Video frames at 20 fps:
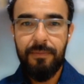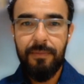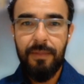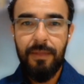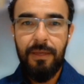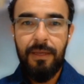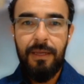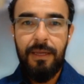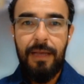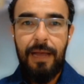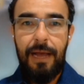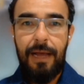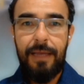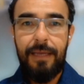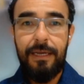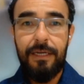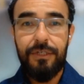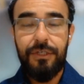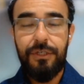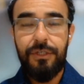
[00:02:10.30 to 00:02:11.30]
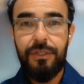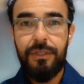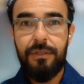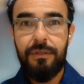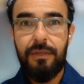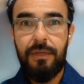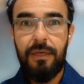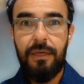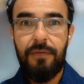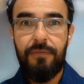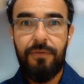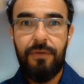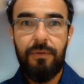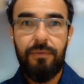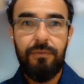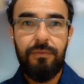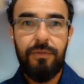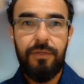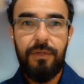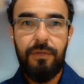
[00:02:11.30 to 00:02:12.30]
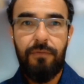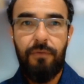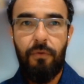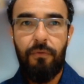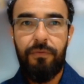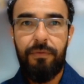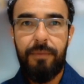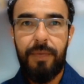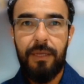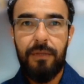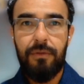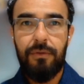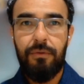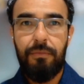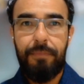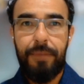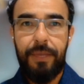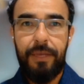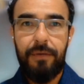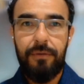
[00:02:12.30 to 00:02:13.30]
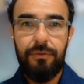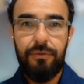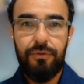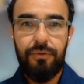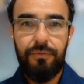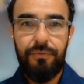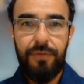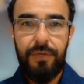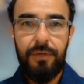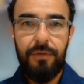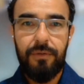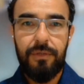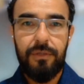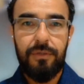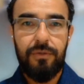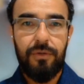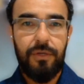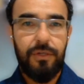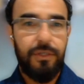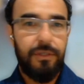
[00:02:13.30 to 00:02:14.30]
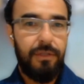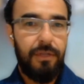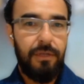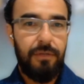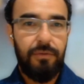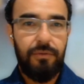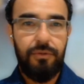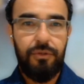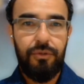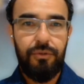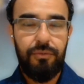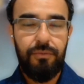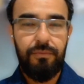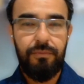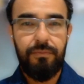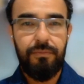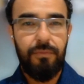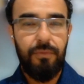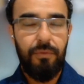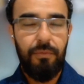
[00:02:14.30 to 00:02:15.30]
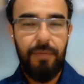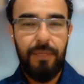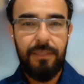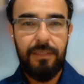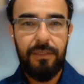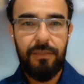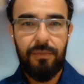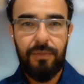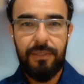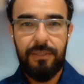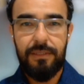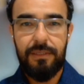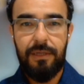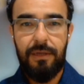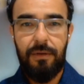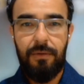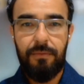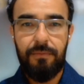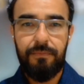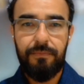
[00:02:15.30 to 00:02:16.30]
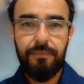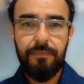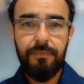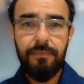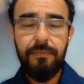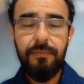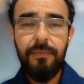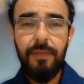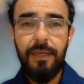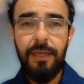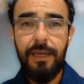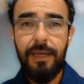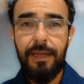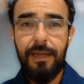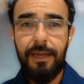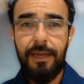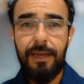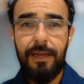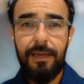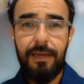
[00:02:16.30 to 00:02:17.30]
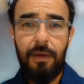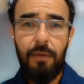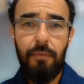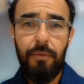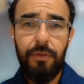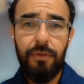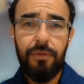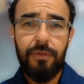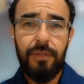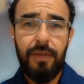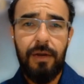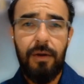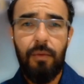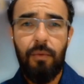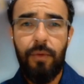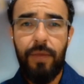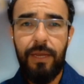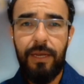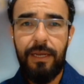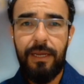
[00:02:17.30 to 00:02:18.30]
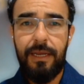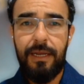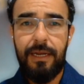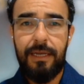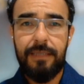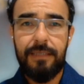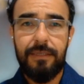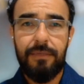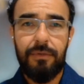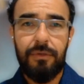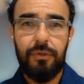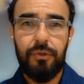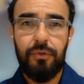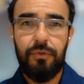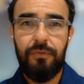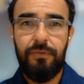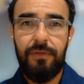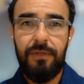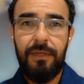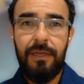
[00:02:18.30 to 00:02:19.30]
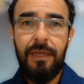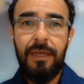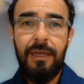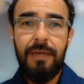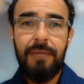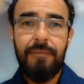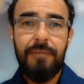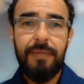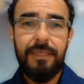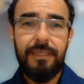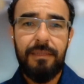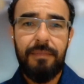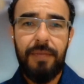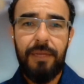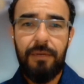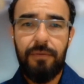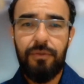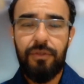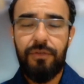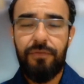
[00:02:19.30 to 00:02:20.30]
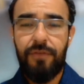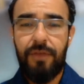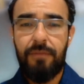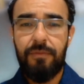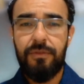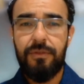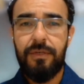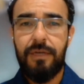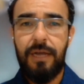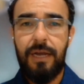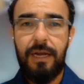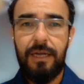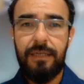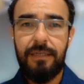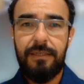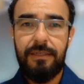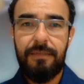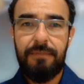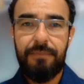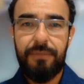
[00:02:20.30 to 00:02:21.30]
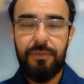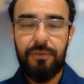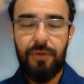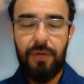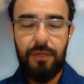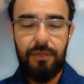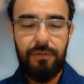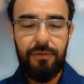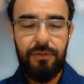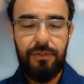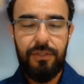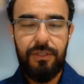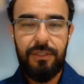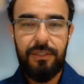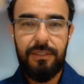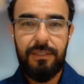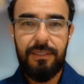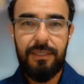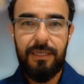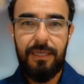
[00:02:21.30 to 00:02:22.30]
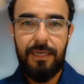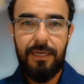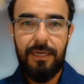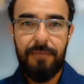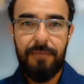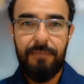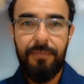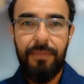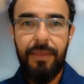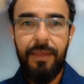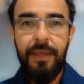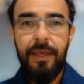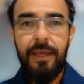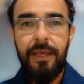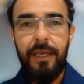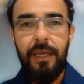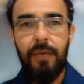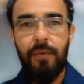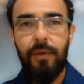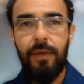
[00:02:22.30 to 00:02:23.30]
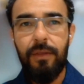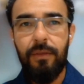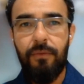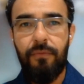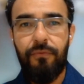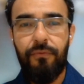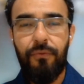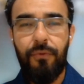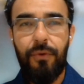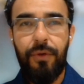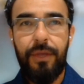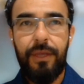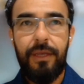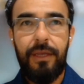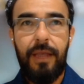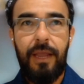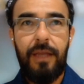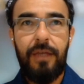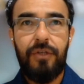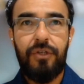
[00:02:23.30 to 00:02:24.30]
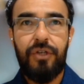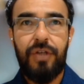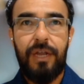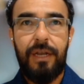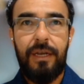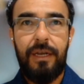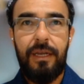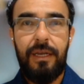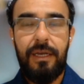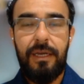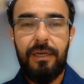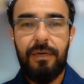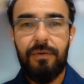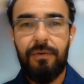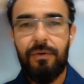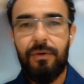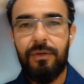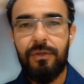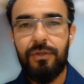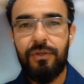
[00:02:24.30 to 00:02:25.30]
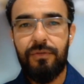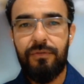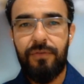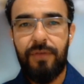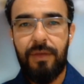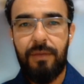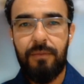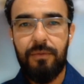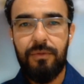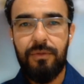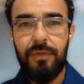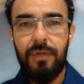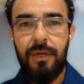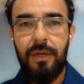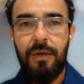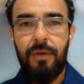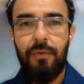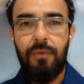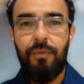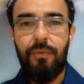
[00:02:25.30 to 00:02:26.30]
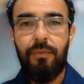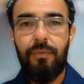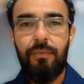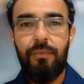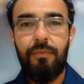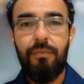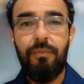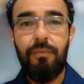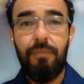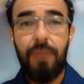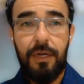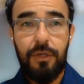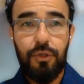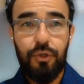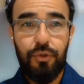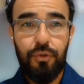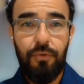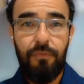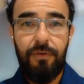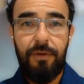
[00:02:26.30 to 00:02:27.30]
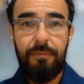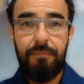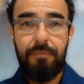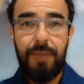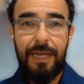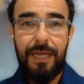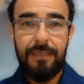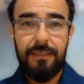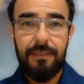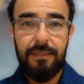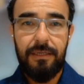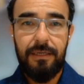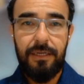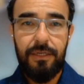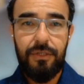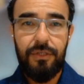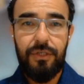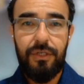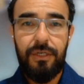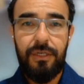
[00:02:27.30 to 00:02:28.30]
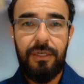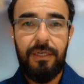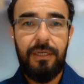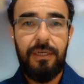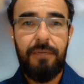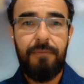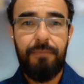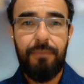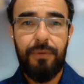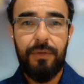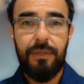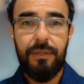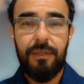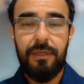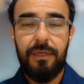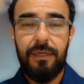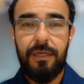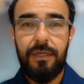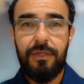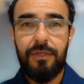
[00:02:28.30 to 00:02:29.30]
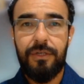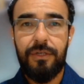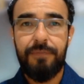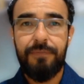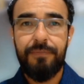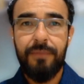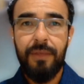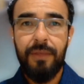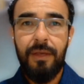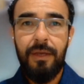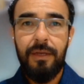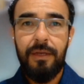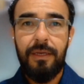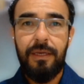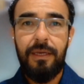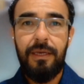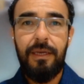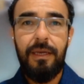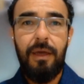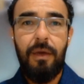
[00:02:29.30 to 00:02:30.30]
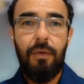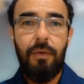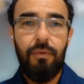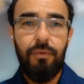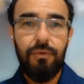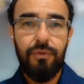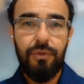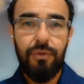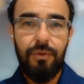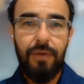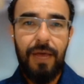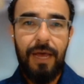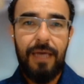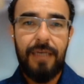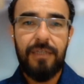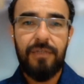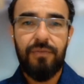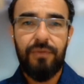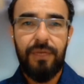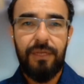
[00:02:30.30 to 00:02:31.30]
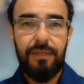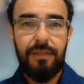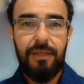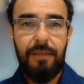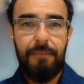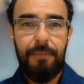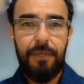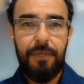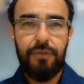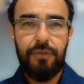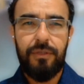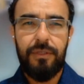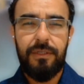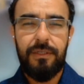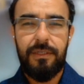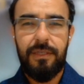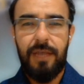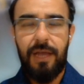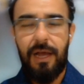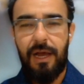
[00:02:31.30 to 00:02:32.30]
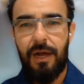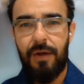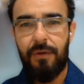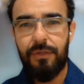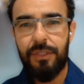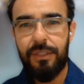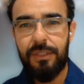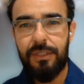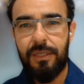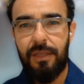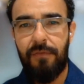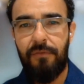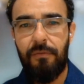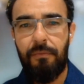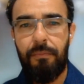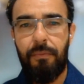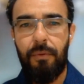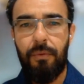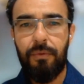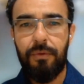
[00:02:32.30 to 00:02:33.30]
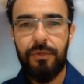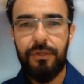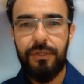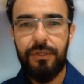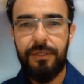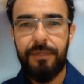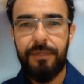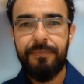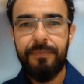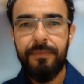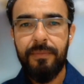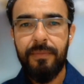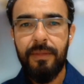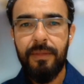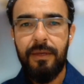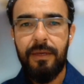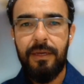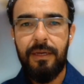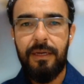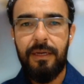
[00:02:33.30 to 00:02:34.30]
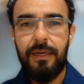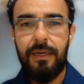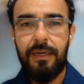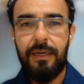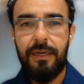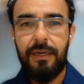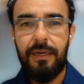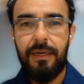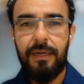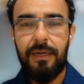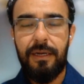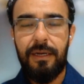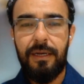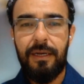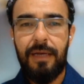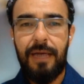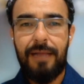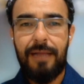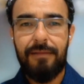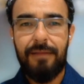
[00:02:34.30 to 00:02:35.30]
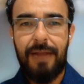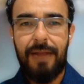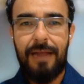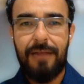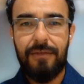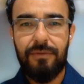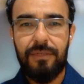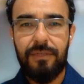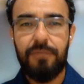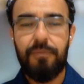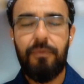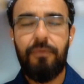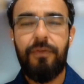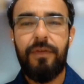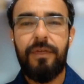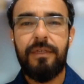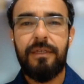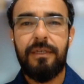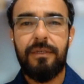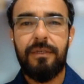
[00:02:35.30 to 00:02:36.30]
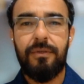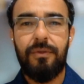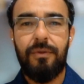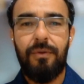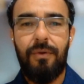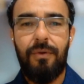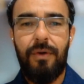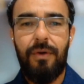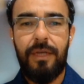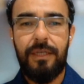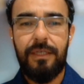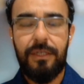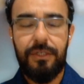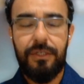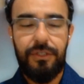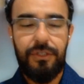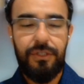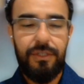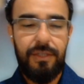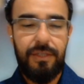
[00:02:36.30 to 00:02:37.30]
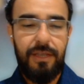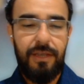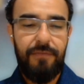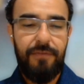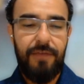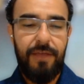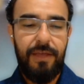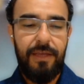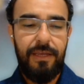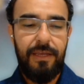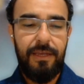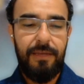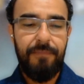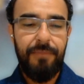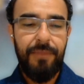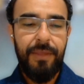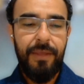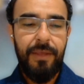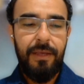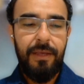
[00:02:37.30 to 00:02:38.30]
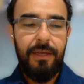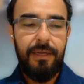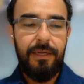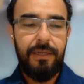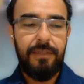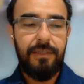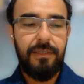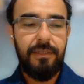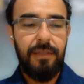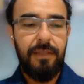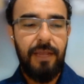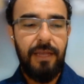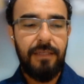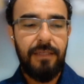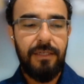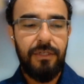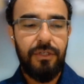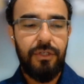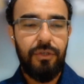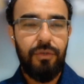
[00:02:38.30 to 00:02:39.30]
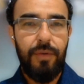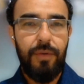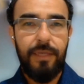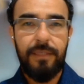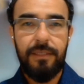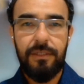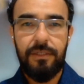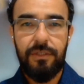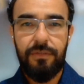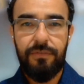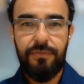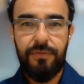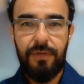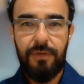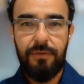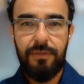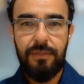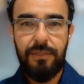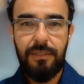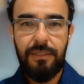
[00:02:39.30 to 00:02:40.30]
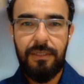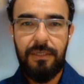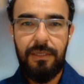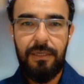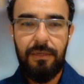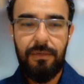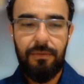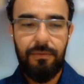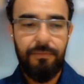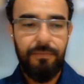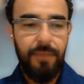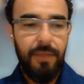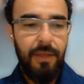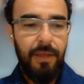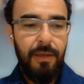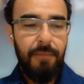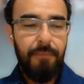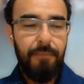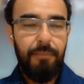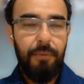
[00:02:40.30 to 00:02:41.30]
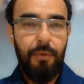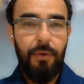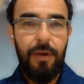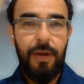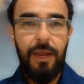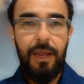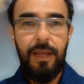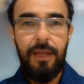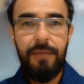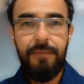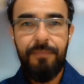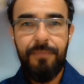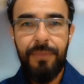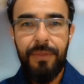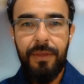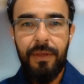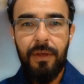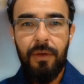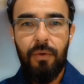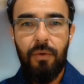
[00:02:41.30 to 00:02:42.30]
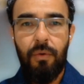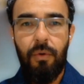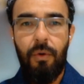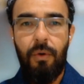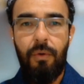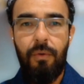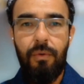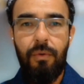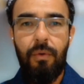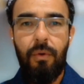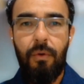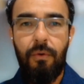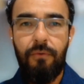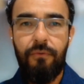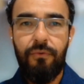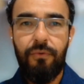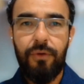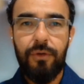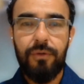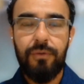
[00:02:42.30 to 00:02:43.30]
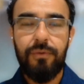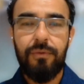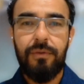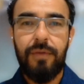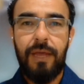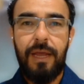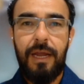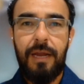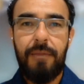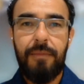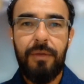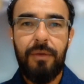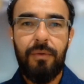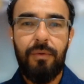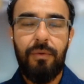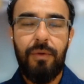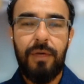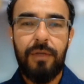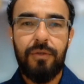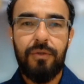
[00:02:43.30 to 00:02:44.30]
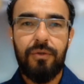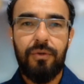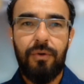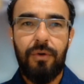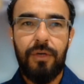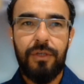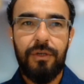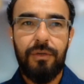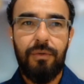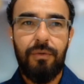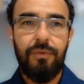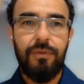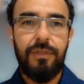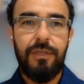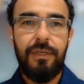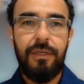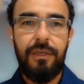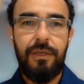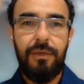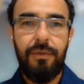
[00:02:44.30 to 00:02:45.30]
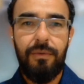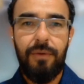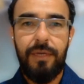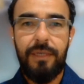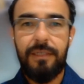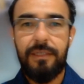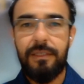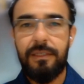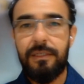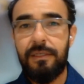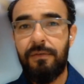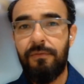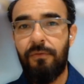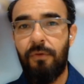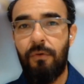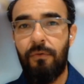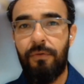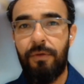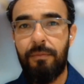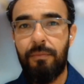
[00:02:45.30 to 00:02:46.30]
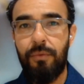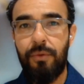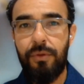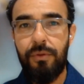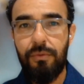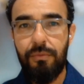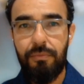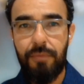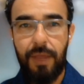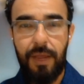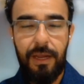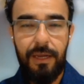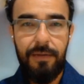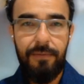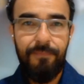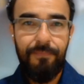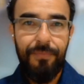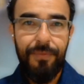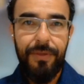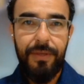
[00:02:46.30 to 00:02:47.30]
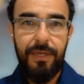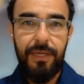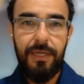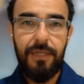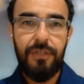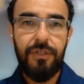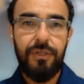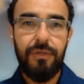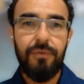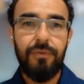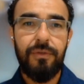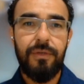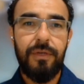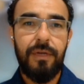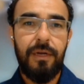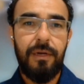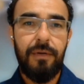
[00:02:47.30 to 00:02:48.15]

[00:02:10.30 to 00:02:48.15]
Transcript: Aí a gente teve um desenvolvimento do período juvenil da soja dentro de um, uma situação é, não muito tranquila em relação à chuva, mas também não tivemos grandes episódios de seca. E quando foi em janeiro, nós tivemos um, uma chuva bastante importante, que em alguns lugares foi até prejudicial, a gente teve um pouco de uh, atraso nas pulverizações, a gente teve aí a eh, incidência de doenças de final de ciclo, porém, com o conforto térmico, a soja conseguiu aí se desenvolver muito bem e encher os grãos,